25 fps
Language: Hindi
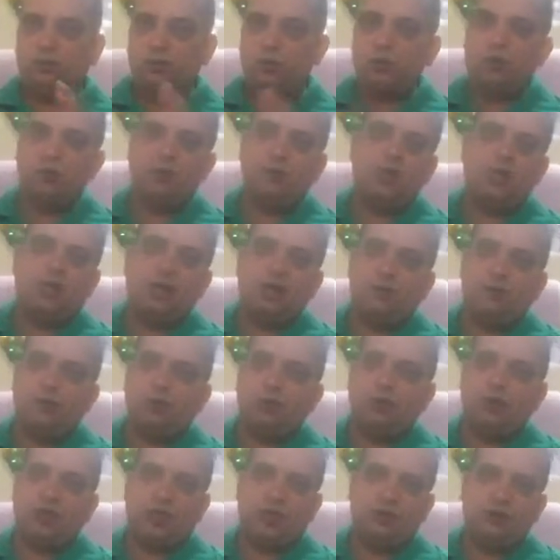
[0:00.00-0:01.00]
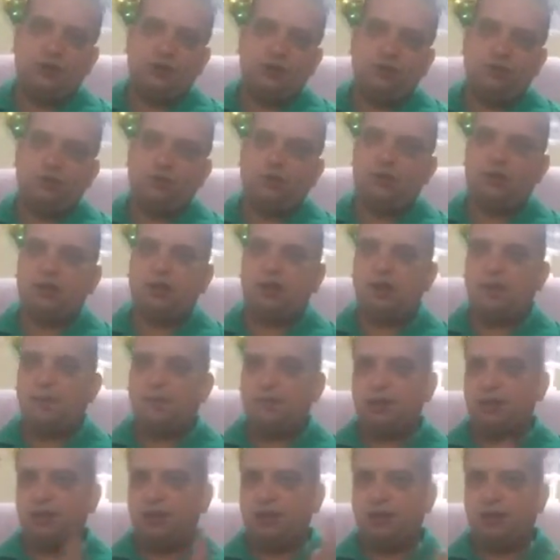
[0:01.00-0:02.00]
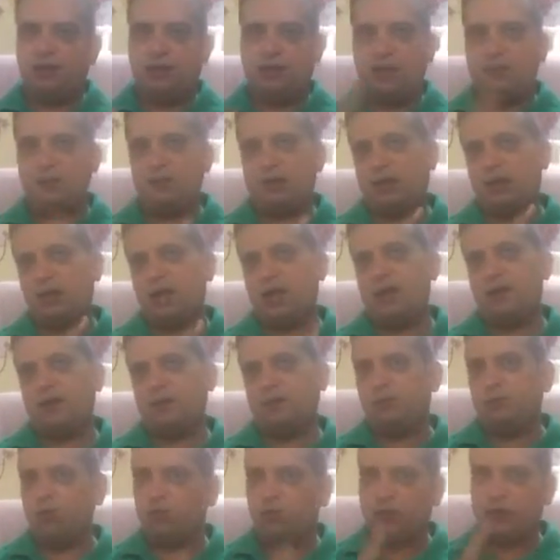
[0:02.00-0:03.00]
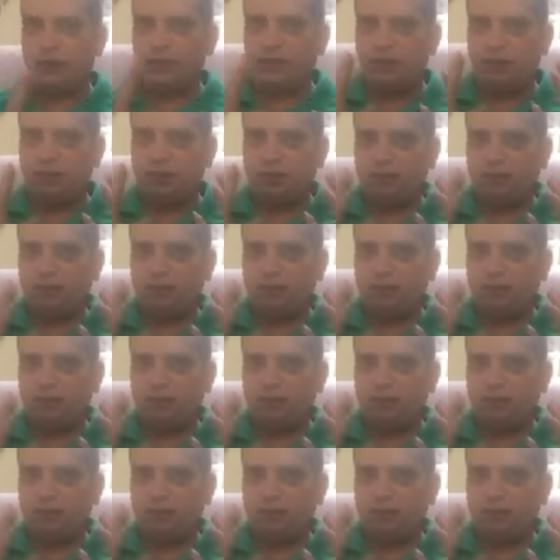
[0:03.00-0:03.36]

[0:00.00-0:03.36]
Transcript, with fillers: उसका काम होता है सिंबल का आपका लेफ्ट राइट बॉडी